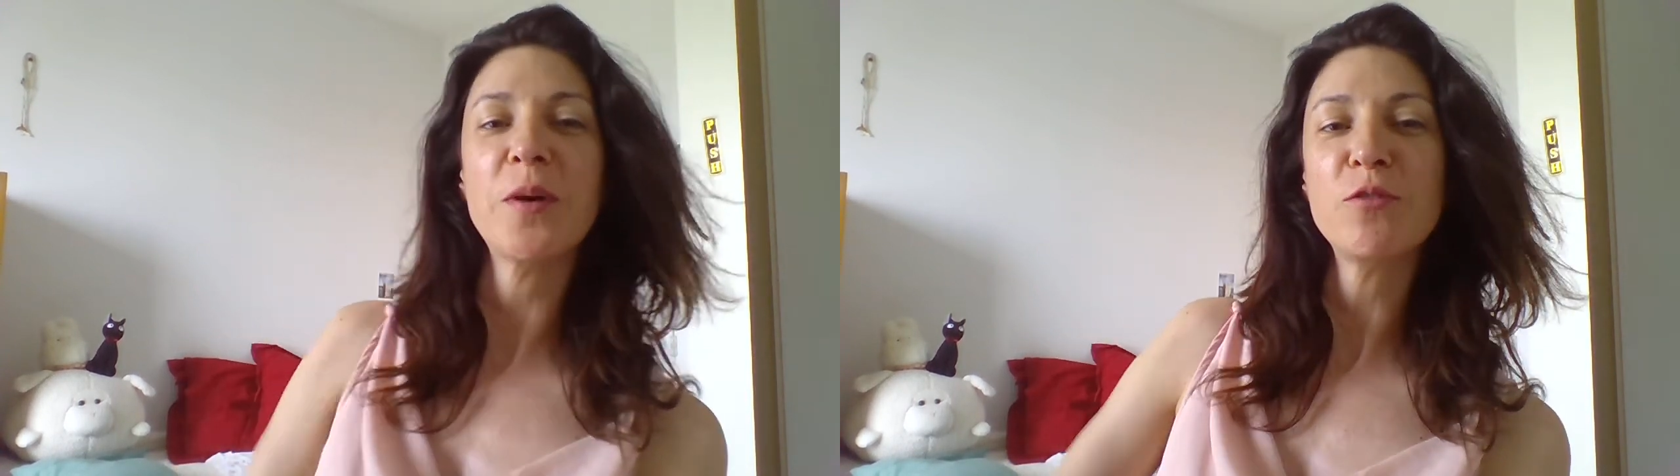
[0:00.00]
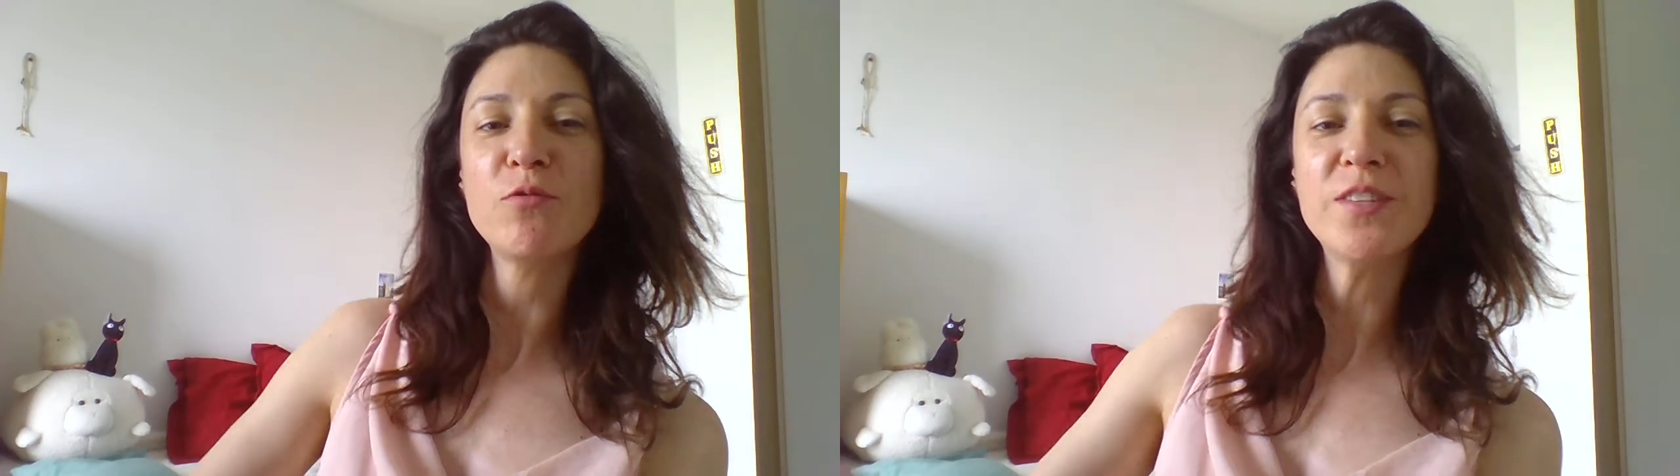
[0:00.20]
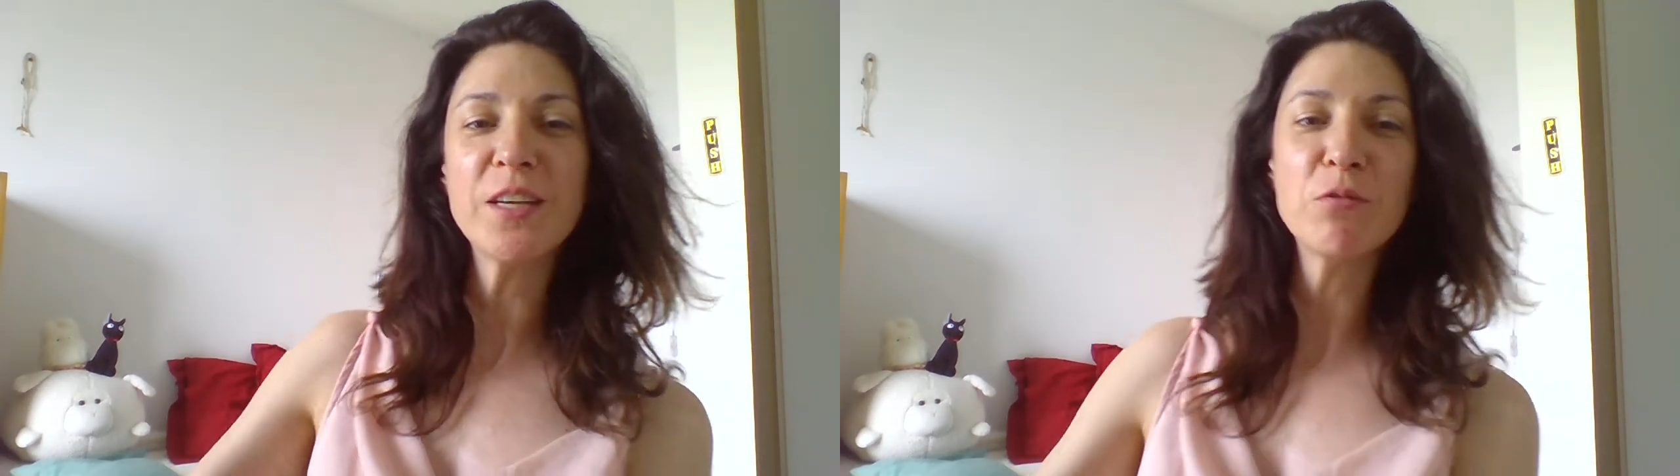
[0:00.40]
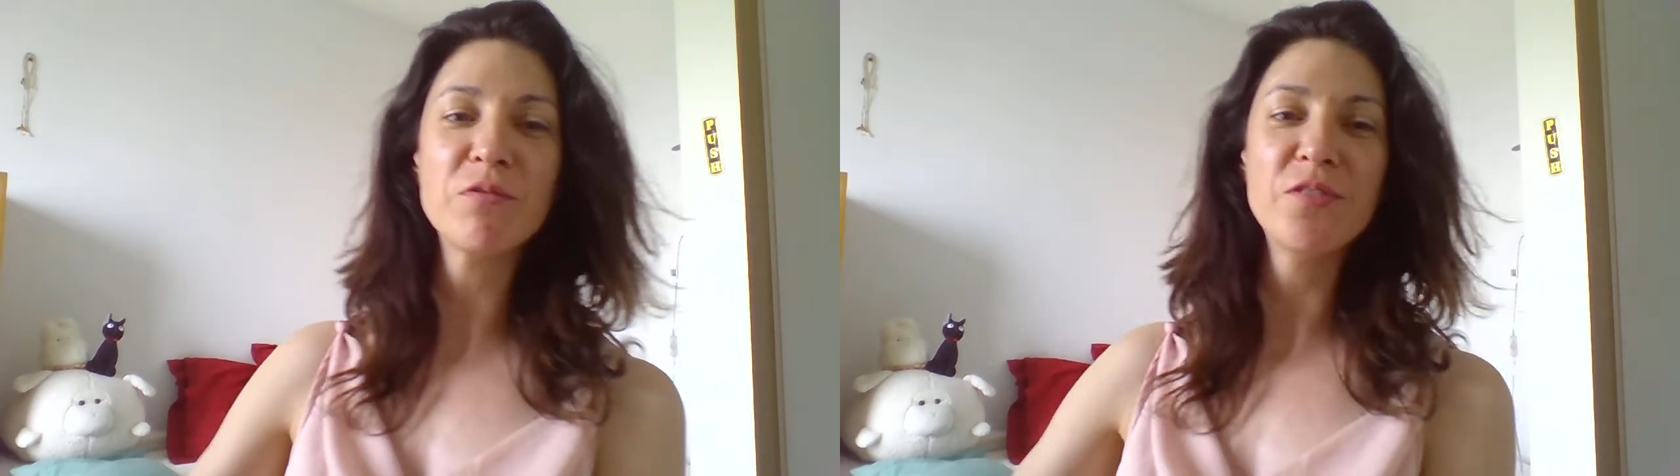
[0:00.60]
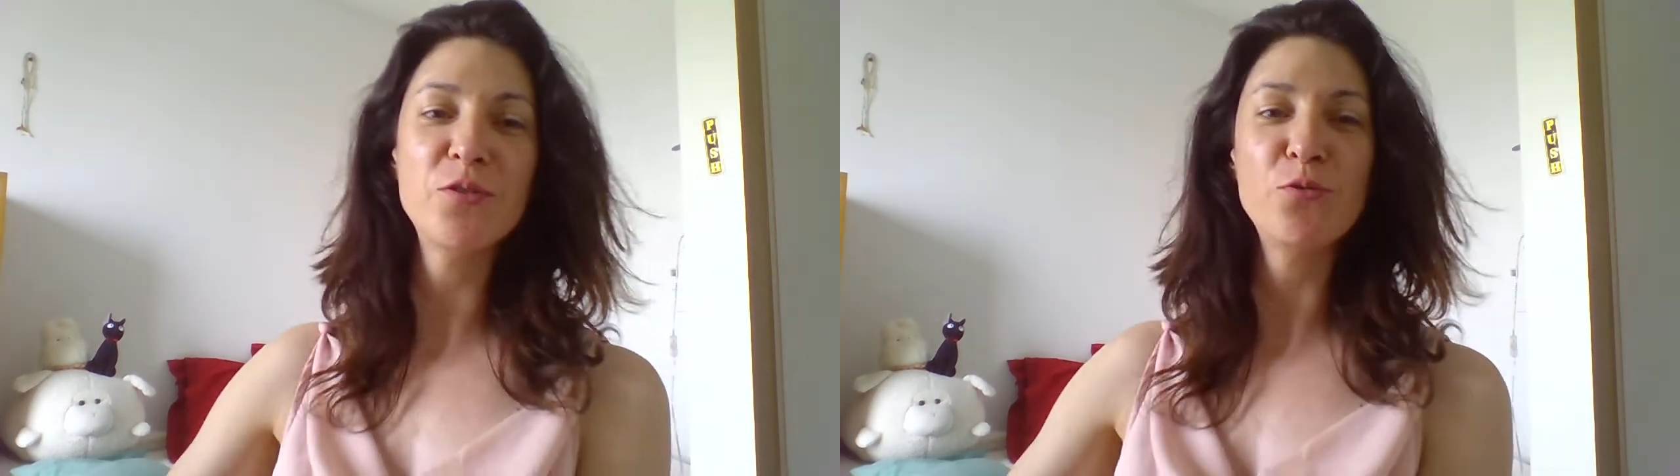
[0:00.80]
pas de
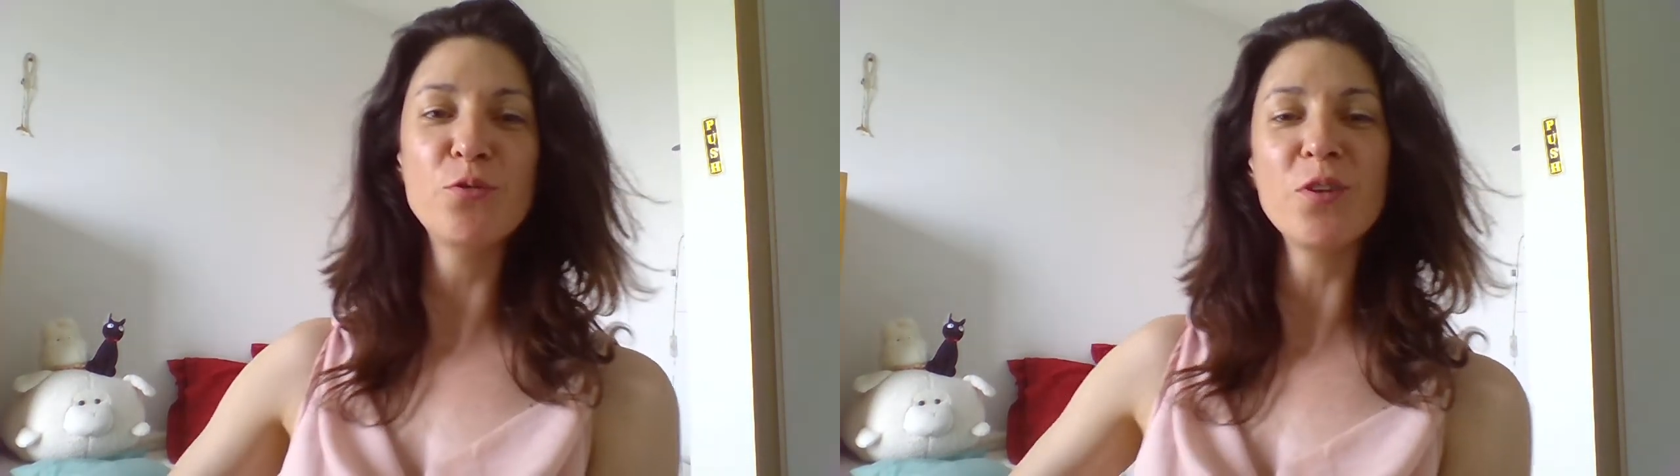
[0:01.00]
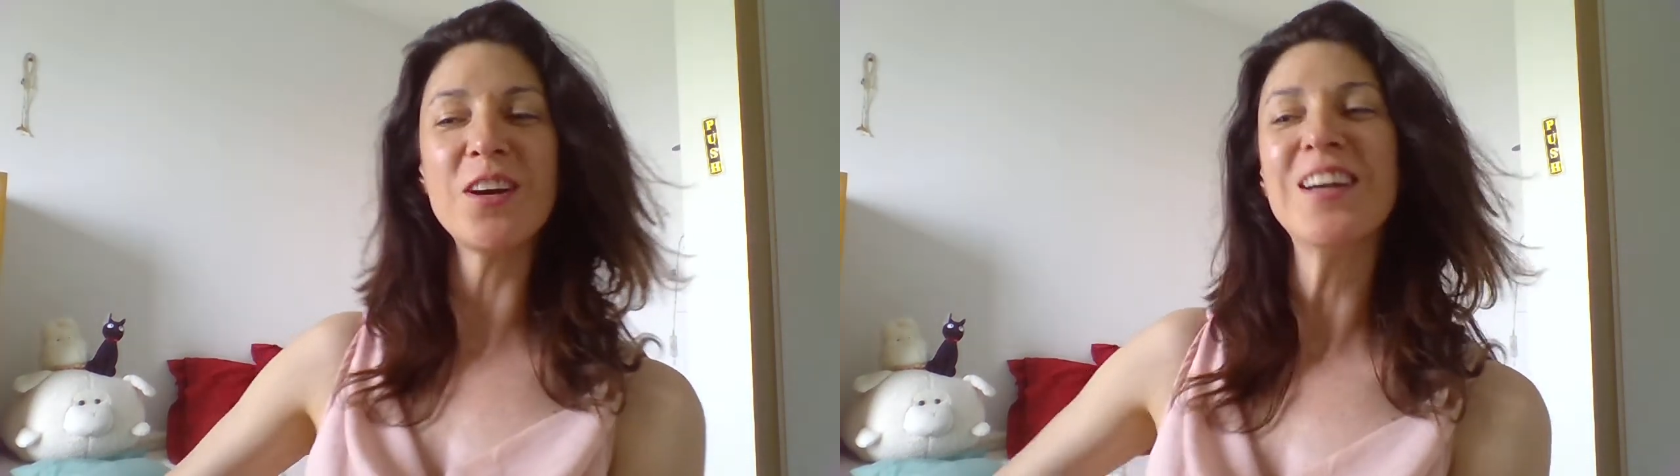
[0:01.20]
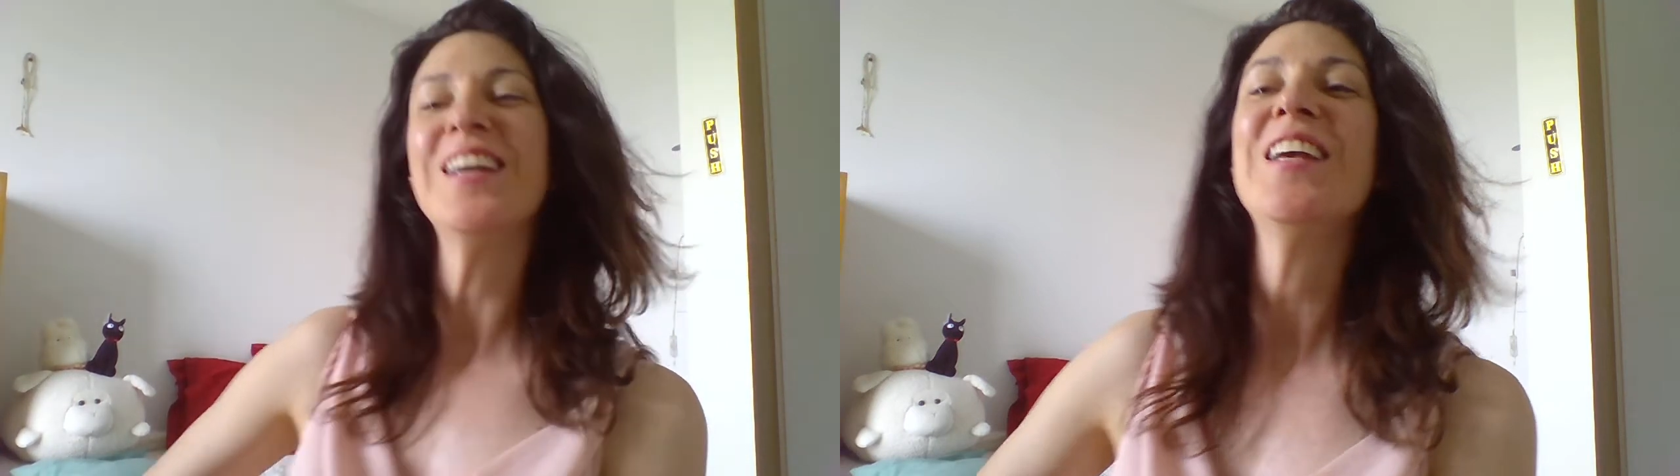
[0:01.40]
déconfiture.